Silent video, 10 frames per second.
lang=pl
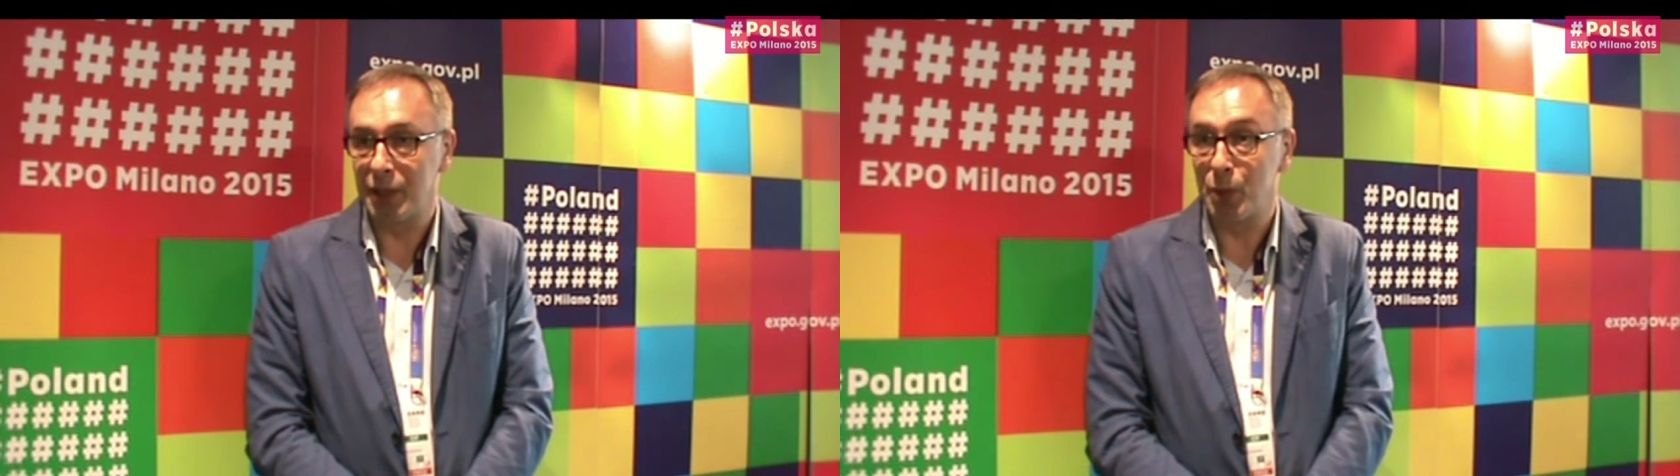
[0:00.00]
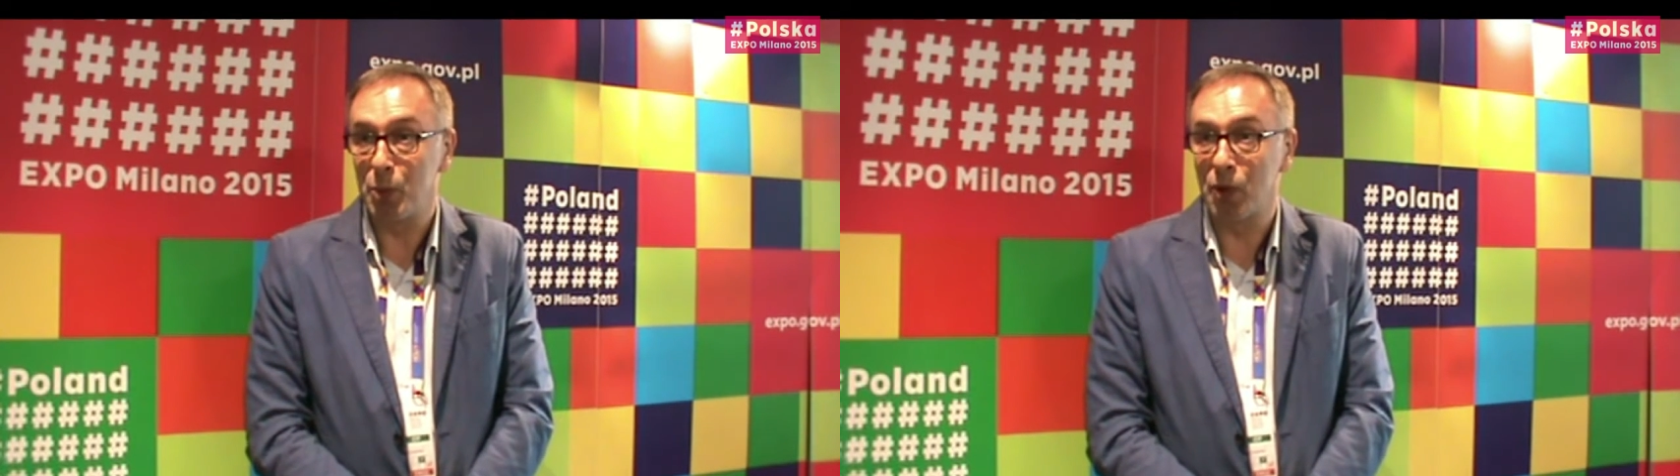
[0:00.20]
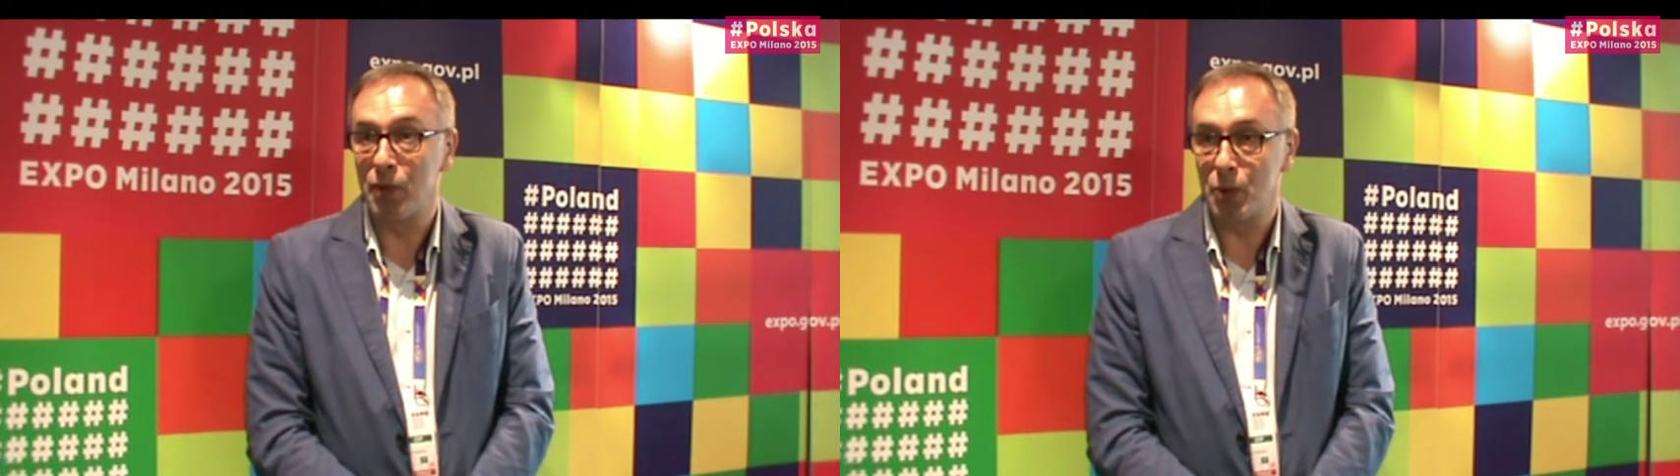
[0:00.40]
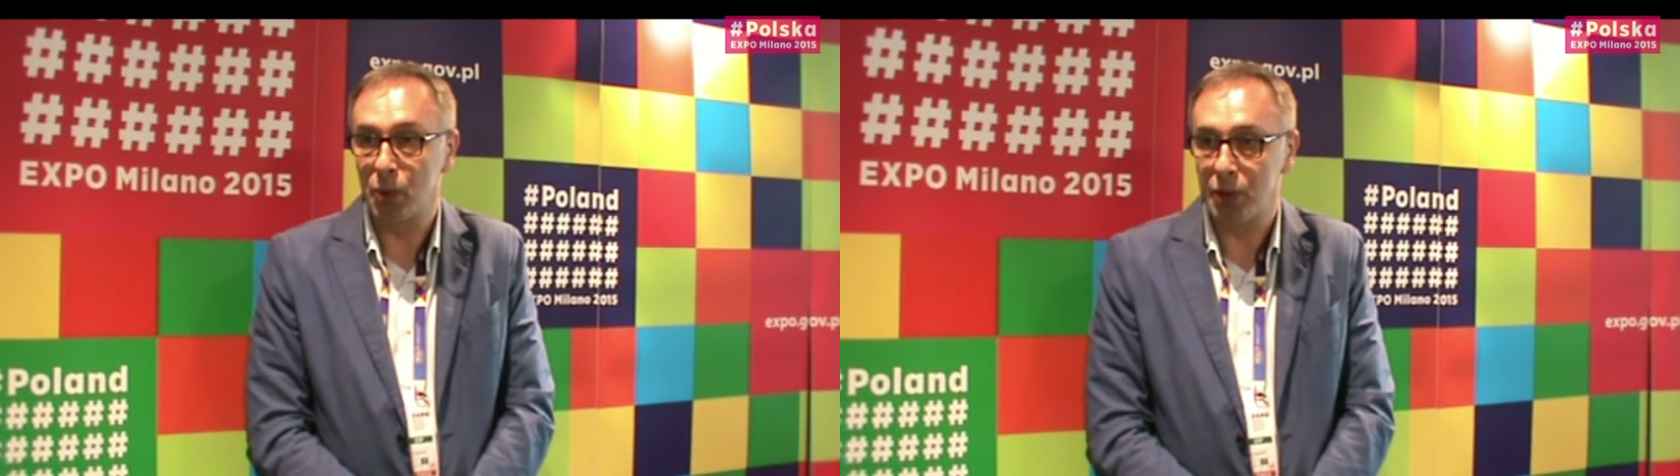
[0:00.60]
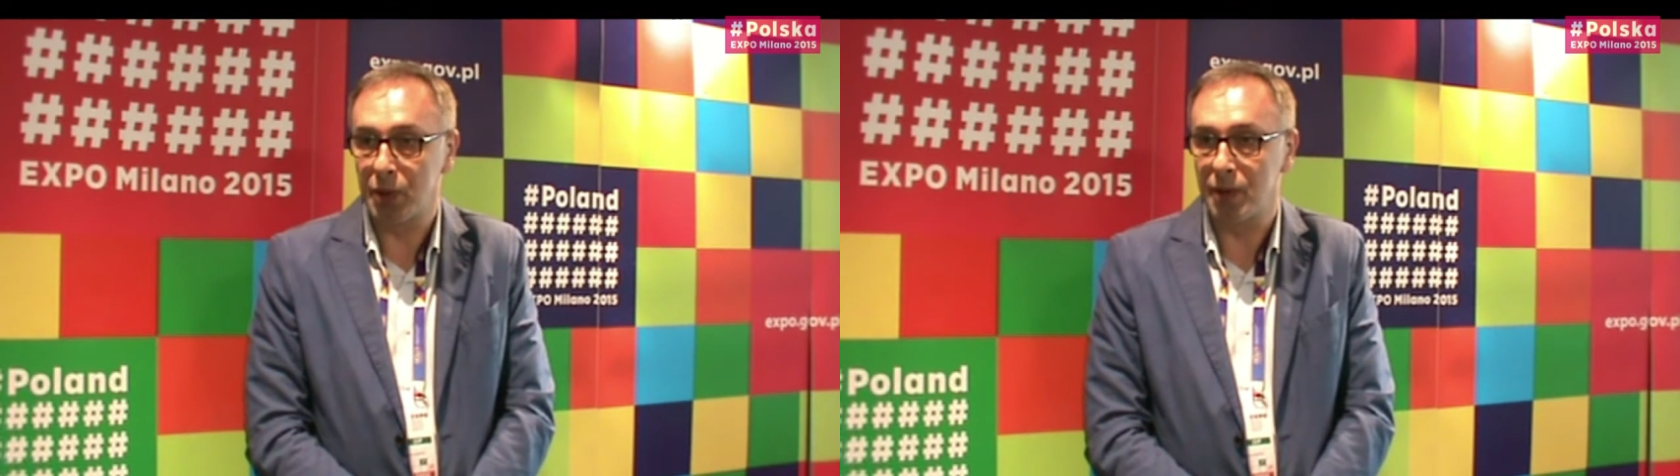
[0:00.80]
gdzie mogą
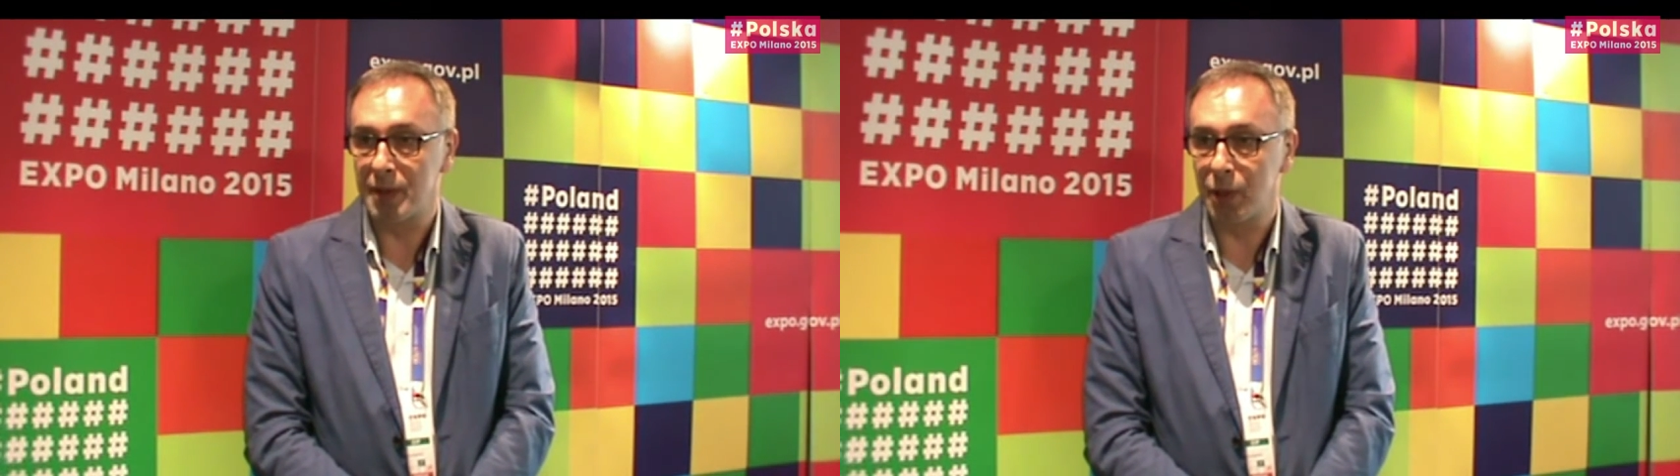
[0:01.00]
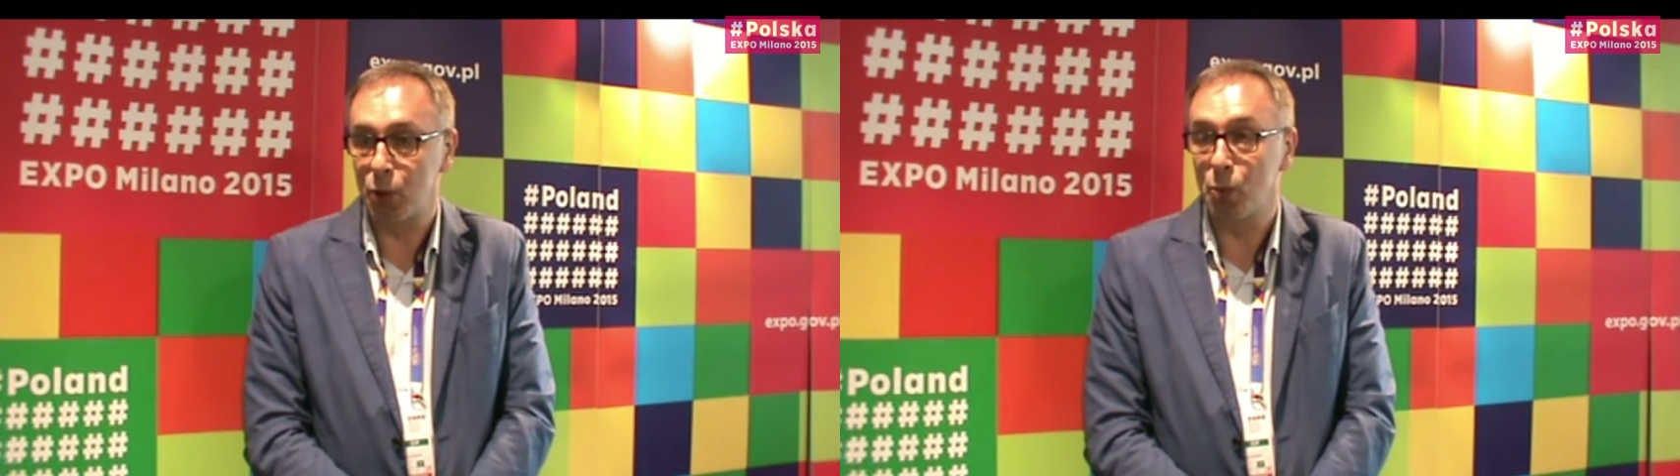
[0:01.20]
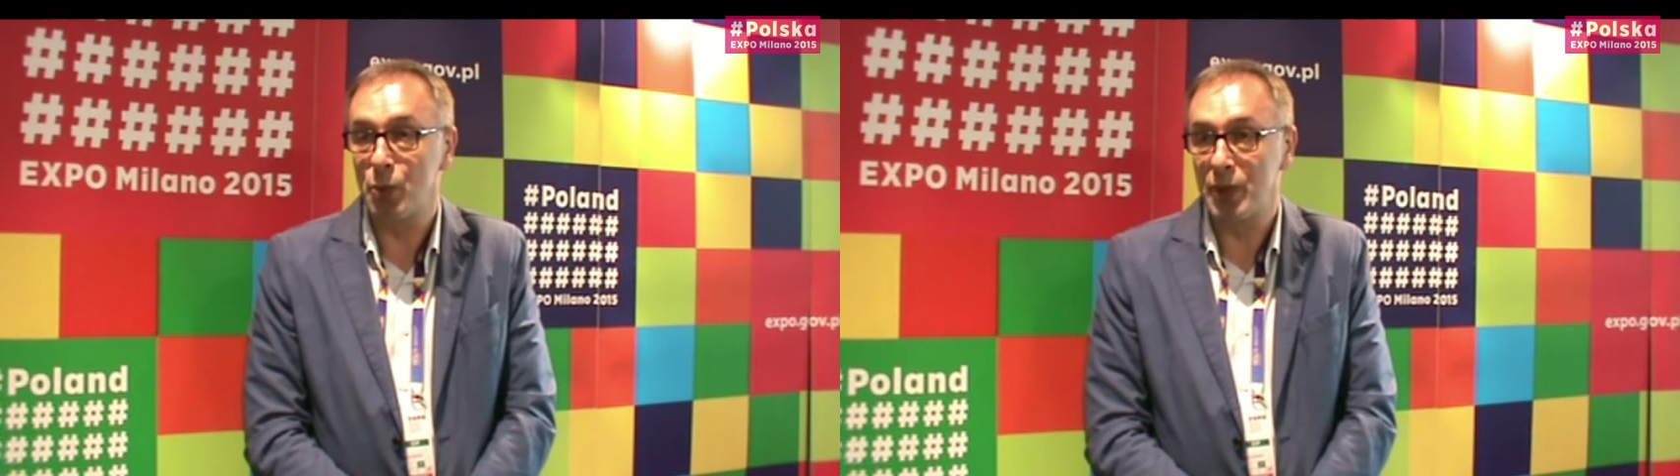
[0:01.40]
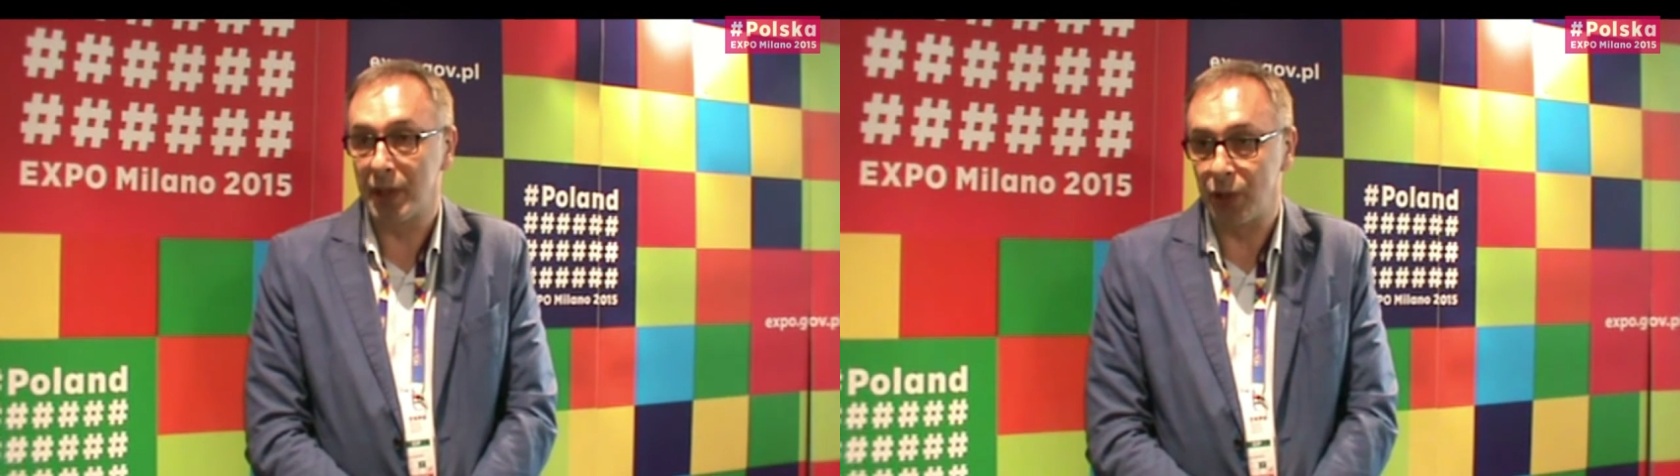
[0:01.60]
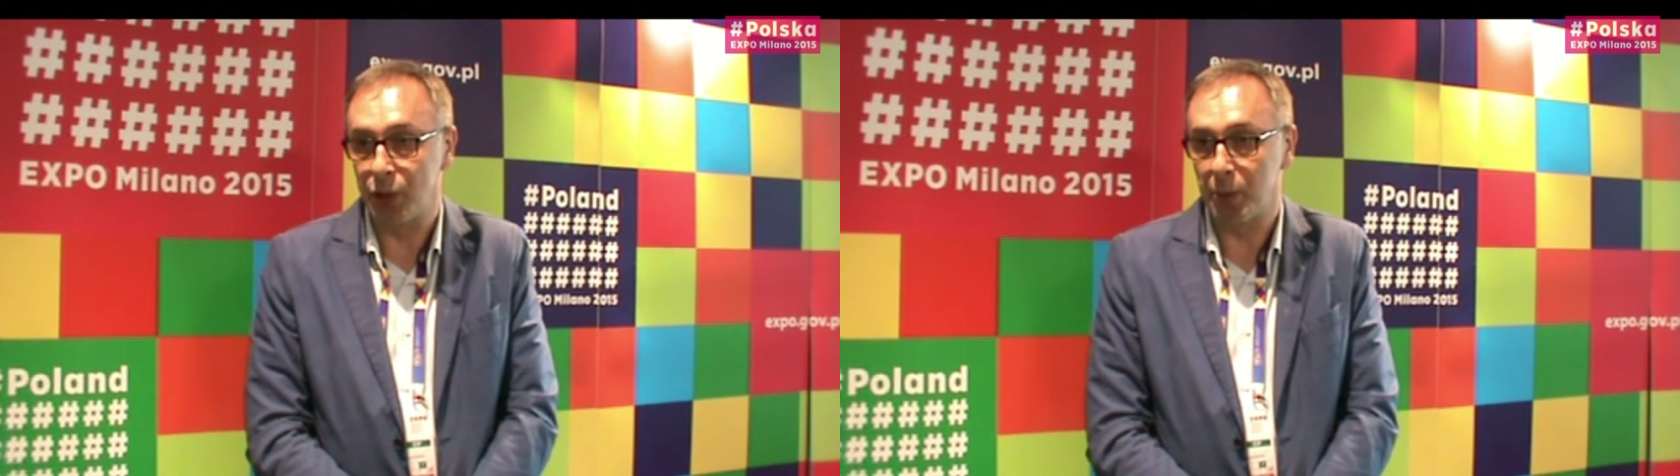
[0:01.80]
wysłuchać koncertu muzyki